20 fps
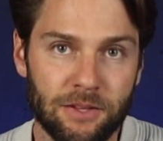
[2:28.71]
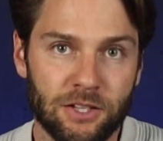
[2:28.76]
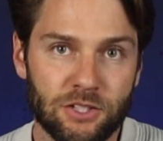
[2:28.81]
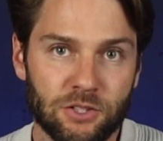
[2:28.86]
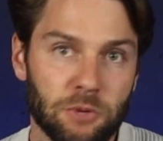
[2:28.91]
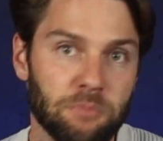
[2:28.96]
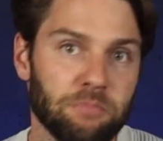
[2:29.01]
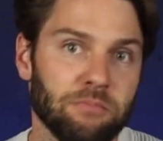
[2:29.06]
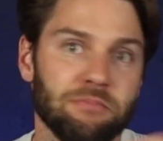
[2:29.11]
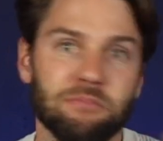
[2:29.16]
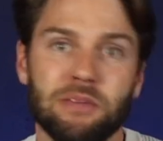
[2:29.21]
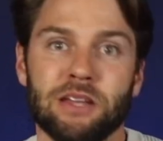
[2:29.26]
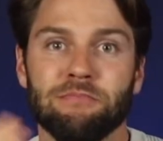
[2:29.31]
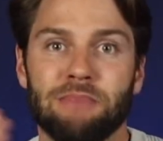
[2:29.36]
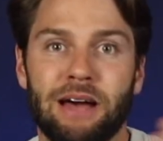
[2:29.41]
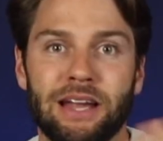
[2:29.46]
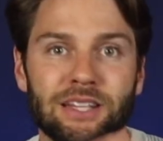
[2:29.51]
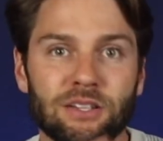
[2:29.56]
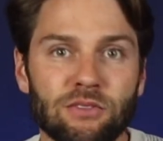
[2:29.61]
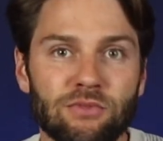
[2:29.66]
So, in
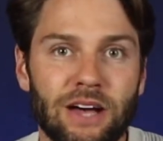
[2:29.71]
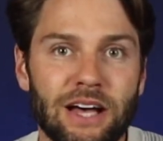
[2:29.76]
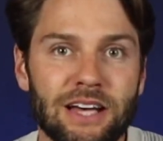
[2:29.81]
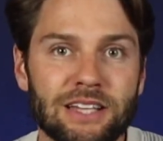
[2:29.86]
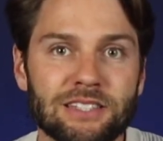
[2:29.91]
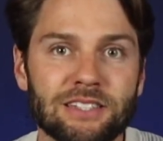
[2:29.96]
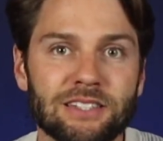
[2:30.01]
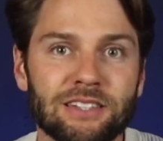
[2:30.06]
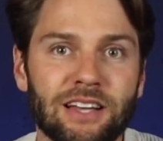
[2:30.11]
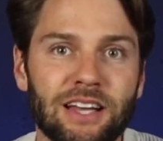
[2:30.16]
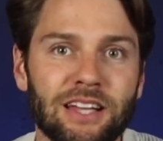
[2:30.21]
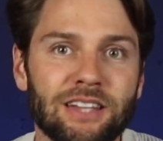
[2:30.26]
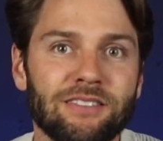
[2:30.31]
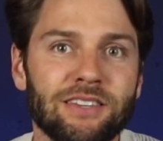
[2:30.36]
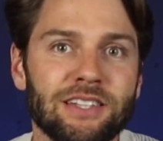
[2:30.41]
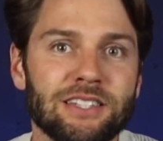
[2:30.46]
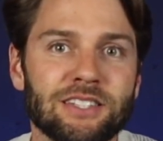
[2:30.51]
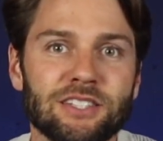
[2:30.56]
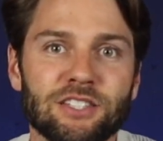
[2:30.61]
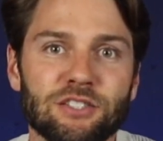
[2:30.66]
manchen Phasen, gerade
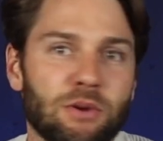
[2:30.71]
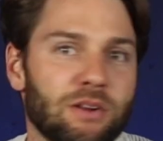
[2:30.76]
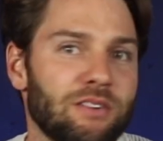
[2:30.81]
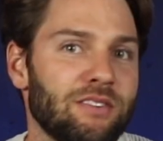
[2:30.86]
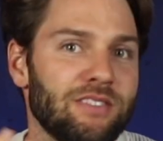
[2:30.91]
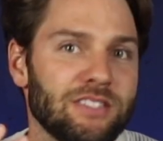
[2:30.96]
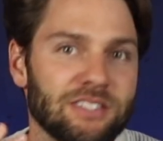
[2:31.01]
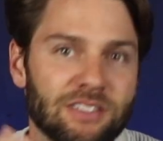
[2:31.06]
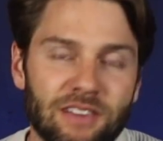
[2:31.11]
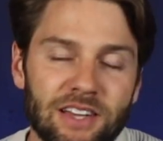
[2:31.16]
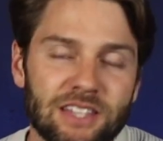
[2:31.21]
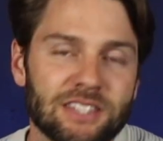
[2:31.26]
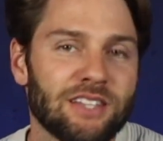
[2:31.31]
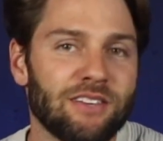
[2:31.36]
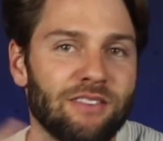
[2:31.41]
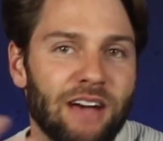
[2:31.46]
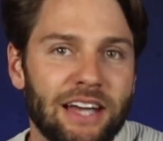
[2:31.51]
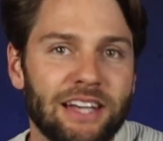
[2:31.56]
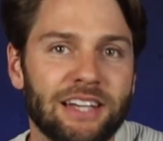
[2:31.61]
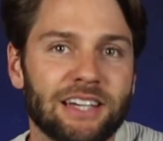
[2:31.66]
wenn es jetzt mal Silvester,
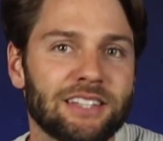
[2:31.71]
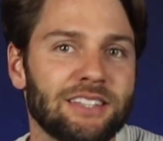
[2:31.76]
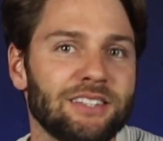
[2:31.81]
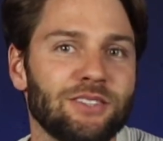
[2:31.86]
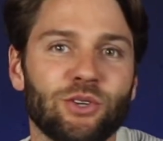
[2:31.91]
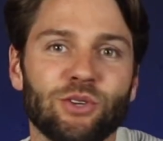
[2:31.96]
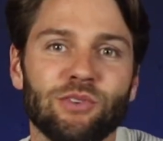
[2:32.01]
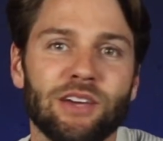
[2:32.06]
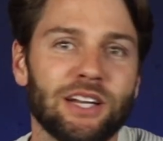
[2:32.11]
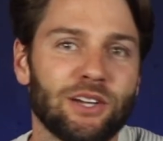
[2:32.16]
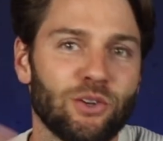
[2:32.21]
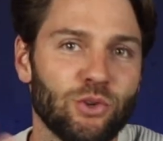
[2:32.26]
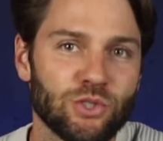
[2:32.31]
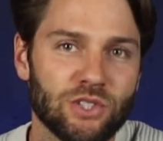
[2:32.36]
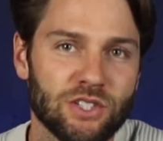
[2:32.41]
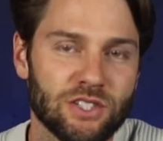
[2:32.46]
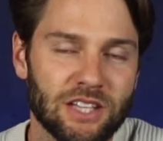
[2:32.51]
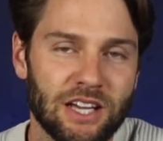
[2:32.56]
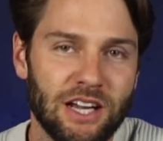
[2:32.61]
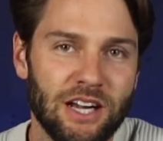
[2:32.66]
Weihnachten oder wenn ein
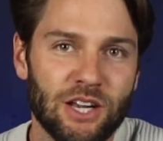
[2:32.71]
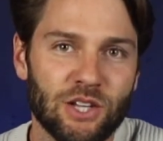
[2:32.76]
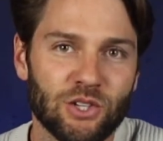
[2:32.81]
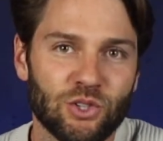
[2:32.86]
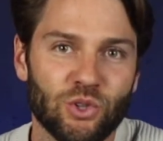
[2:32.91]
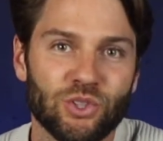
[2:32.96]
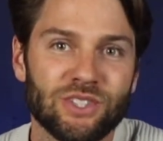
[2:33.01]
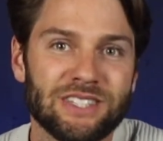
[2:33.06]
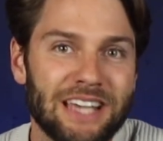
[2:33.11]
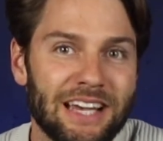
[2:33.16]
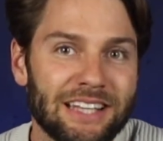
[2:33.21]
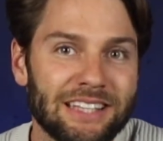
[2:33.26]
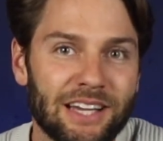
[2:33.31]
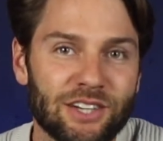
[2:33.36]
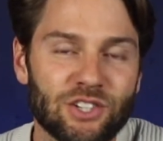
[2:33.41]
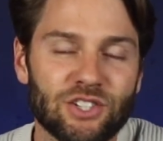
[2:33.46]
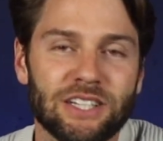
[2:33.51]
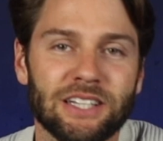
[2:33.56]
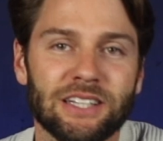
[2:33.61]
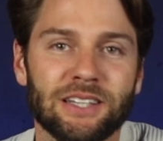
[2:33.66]
großes Konzert
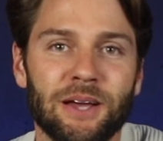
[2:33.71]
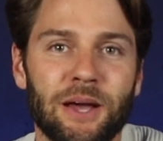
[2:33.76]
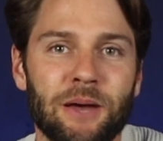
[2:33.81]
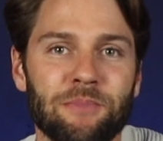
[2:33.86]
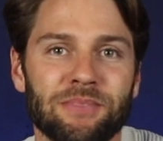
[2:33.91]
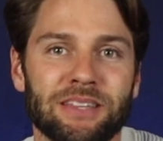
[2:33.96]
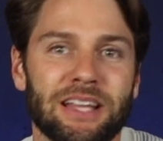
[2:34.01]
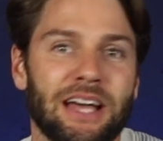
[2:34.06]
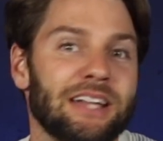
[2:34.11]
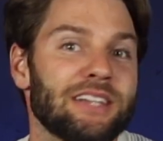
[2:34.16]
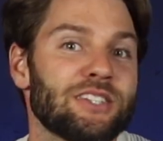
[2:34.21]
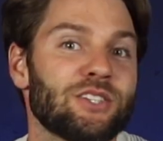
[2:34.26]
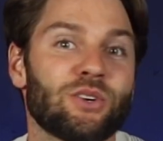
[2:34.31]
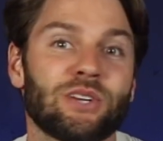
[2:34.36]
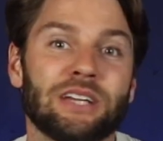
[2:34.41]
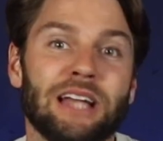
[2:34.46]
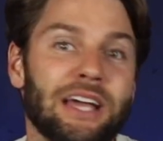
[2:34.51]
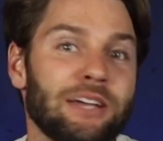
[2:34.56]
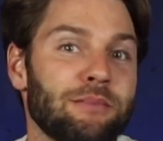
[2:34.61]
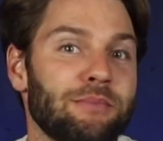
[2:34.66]
ansteht, kann das auch
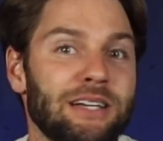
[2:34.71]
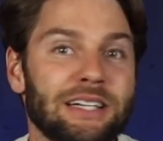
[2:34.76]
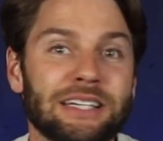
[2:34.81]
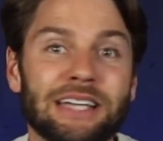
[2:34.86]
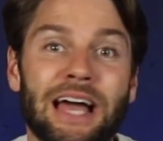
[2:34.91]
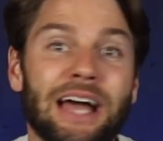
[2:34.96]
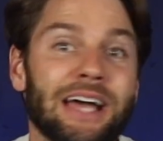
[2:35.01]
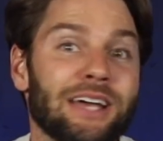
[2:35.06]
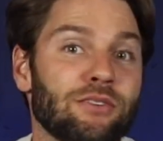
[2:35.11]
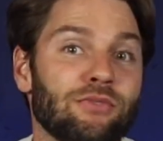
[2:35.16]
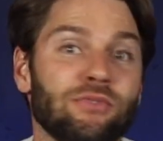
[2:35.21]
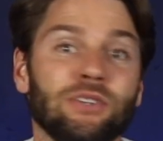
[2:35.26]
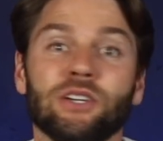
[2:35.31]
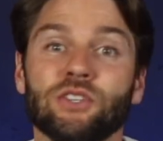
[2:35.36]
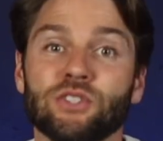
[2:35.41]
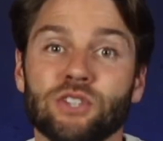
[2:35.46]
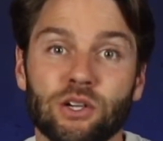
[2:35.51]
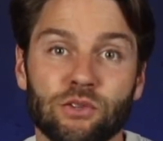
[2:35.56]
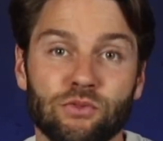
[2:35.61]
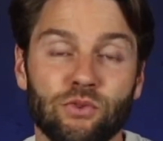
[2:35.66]
gleich mal 3, 4
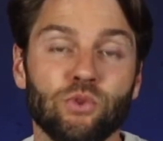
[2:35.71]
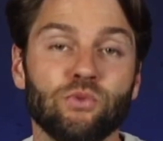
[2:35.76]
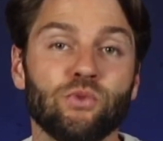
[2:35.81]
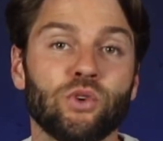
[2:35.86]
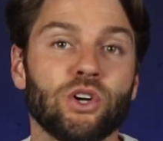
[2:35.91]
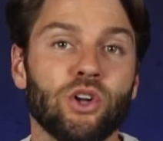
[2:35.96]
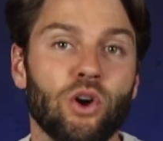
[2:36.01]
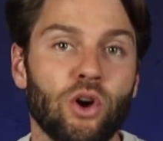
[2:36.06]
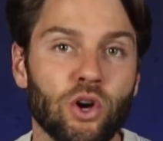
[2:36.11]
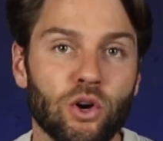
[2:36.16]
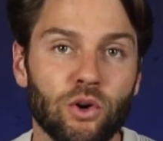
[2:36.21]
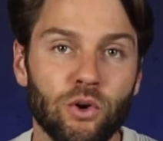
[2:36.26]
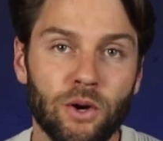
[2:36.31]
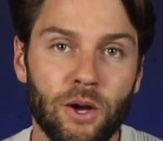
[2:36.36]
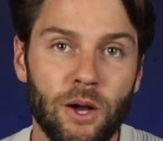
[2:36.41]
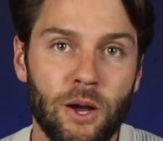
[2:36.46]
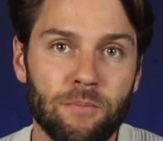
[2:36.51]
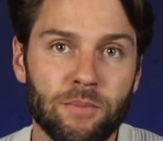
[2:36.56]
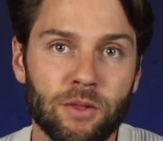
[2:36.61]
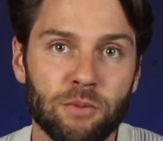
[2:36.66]
oder sogar 500 Euro
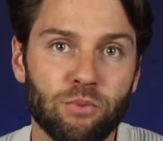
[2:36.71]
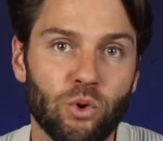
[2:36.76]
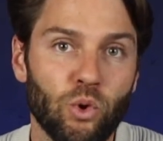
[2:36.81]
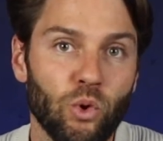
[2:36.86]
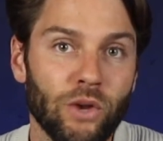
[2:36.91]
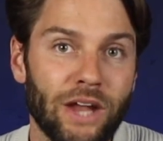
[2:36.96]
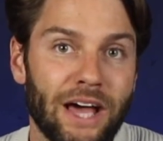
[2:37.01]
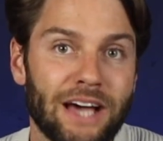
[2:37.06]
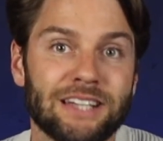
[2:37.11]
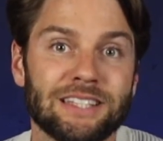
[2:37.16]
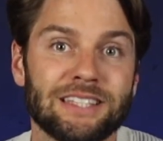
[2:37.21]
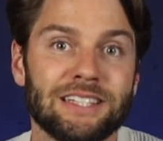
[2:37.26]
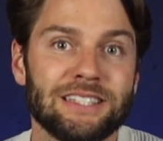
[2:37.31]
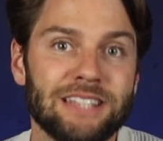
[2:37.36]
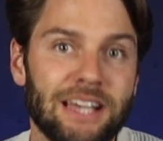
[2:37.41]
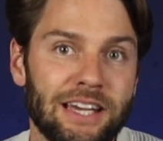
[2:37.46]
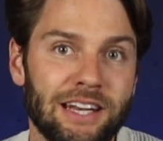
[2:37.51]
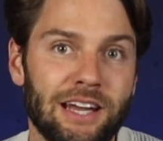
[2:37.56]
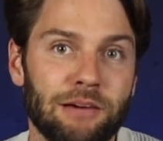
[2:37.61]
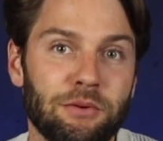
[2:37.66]
pro Nacht sein.